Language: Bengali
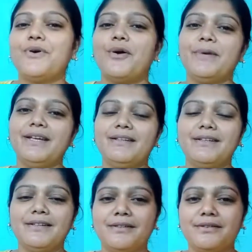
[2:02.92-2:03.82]
তো হবে
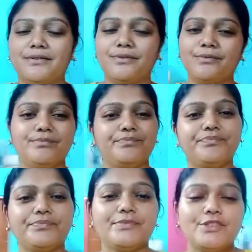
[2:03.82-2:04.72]

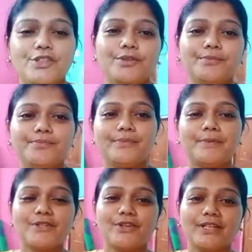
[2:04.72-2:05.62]
চলো
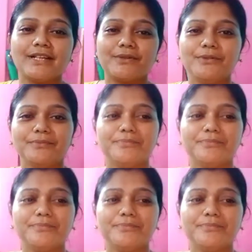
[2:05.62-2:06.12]
আমার সঙ্গে থাকো